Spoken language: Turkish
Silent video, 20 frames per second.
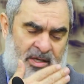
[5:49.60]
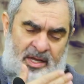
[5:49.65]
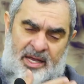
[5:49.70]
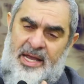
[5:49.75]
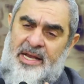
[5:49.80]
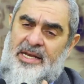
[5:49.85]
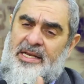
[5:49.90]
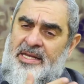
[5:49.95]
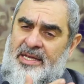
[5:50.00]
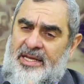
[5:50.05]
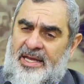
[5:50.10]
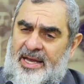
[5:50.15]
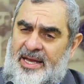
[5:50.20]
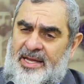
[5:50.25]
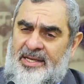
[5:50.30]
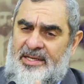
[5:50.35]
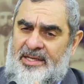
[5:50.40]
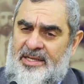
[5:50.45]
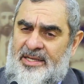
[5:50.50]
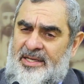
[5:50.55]
en,
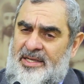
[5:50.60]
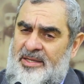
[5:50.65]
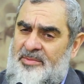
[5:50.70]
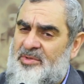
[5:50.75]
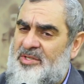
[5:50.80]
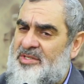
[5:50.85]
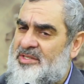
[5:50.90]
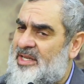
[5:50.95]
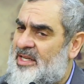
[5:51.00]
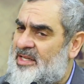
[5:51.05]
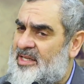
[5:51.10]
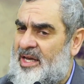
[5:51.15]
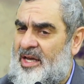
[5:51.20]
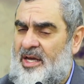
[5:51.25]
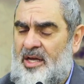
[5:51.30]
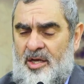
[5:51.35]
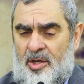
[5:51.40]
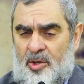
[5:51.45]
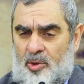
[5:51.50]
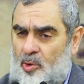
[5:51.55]
en iyimizde
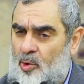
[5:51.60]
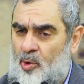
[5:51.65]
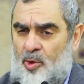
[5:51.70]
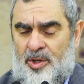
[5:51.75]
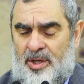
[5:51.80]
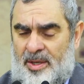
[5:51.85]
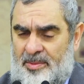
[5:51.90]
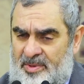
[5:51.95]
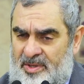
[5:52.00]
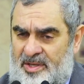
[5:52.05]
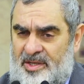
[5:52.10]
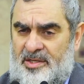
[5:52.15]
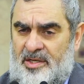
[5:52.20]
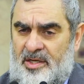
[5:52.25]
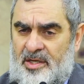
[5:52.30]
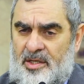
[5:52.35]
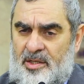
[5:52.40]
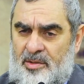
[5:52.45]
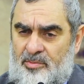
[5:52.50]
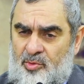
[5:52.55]
de olabilir.
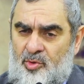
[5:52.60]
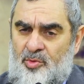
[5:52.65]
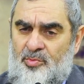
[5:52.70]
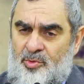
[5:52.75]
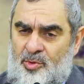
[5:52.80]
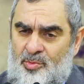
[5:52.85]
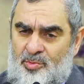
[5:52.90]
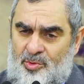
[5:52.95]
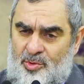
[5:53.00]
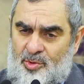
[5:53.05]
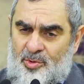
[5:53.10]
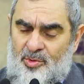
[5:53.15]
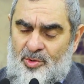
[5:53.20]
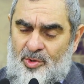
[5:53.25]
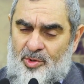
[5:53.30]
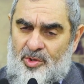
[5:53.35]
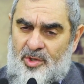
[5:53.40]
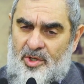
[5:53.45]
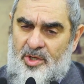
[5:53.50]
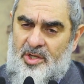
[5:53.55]
Bu
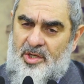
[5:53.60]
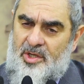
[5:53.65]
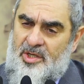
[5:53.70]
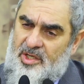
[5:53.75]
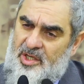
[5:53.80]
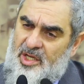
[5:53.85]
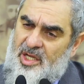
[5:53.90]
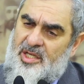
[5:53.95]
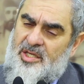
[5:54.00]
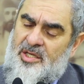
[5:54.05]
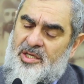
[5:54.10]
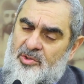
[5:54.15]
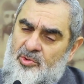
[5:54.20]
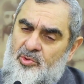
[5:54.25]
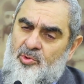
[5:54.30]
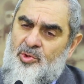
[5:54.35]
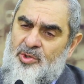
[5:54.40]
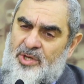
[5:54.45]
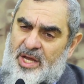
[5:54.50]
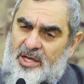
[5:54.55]
mümkündür. İlk
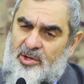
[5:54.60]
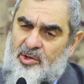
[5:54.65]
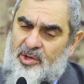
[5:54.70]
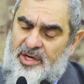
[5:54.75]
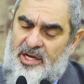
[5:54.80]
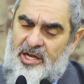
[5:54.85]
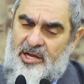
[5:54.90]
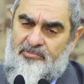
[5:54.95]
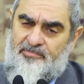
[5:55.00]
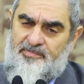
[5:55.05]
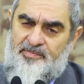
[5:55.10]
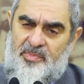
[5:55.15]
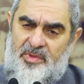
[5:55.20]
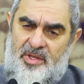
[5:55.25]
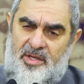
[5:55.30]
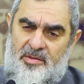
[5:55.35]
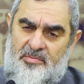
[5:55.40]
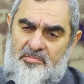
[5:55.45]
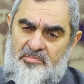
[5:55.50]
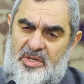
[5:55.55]
güne göre
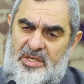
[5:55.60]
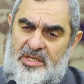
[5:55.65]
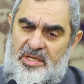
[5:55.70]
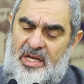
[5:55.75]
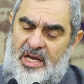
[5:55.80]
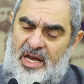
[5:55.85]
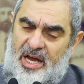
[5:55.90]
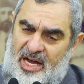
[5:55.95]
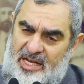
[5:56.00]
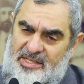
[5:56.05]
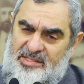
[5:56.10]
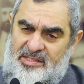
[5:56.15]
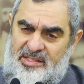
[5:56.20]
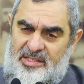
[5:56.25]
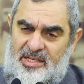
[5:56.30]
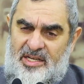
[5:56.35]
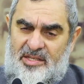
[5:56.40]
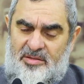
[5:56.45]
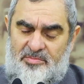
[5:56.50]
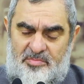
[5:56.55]
bir
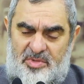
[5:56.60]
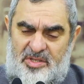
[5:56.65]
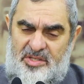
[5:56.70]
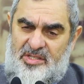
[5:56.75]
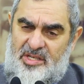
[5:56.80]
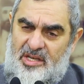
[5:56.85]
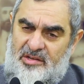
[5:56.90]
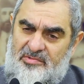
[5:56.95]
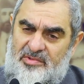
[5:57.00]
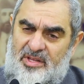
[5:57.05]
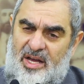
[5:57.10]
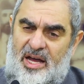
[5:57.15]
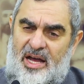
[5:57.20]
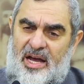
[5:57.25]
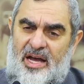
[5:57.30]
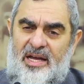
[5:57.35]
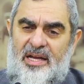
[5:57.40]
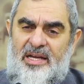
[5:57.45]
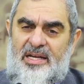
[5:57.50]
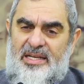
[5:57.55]
hasret, bir
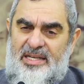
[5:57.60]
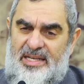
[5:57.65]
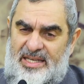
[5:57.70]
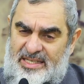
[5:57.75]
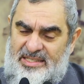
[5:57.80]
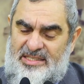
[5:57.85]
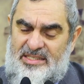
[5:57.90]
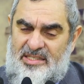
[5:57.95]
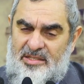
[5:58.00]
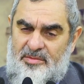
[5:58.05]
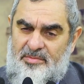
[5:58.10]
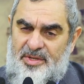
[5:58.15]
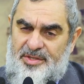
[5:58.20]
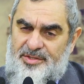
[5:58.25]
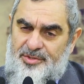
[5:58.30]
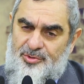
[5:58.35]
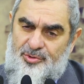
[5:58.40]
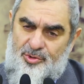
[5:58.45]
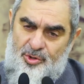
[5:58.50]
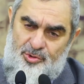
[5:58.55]
sevda
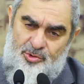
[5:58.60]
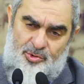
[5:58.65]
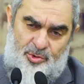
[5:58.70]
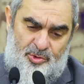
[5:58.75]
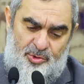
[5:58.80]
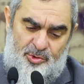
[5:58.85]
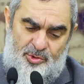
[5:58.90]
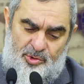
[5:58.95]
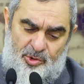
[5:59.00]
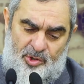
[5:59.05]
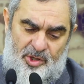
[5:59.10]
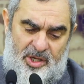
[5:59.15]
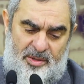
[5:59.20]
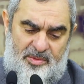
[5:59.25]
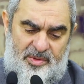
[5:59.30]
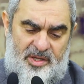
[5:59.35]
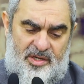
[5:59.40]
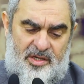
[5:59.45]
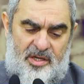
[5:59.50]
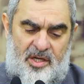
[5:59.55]
eskimesi söz konusu
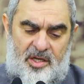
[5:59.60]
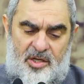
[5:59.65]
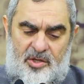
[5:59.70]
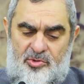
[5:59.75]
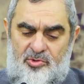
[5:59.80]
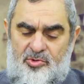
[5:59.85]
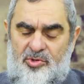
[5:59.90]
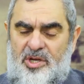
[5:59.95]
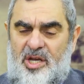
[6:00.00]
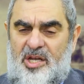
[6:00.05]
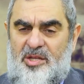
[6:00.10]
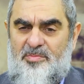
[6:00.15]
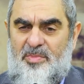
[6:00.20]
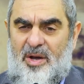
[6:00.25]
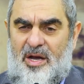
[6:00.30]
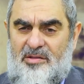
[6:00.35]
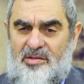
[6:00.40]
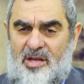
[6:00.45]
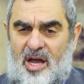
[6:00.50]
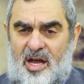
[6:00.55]
olabilir. Cüneyt
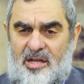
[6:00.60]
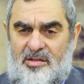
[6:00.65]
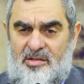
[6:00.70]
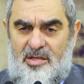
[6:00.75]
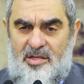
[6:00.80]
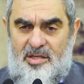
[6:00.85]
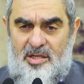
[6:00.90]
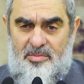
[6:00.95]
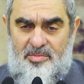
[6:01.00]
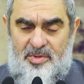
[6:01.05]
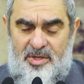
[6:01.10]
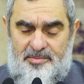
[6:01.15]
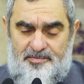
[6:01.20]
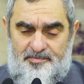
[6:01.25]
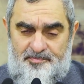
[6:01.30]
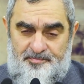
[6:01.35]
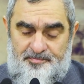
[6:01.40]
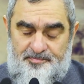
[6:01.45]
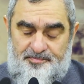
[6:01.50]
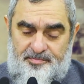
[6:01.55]
Bağdadi gibi
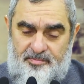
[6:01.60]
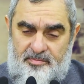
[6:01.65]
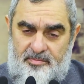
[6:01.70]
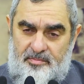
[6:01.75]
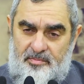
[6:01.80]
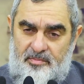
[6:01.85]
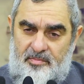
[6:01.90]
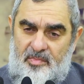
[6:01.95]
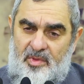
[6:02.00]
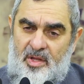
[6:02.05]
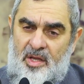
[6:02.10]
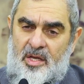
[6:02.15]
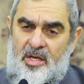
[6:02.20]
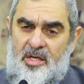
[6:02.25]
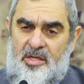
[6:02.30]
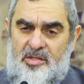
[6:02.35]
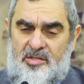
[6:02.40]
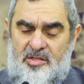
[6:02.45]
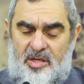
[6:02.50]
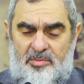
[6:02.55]

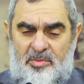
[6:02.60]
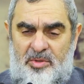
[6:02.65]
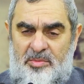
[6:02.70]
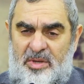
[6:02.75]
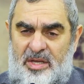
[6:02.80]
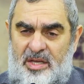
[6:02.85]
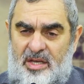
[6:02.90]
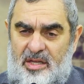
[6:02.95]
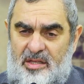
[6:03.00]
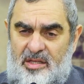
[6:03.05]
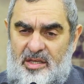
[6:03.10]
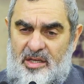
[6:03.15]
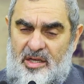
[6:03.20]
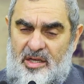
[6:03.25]
samimiyeti,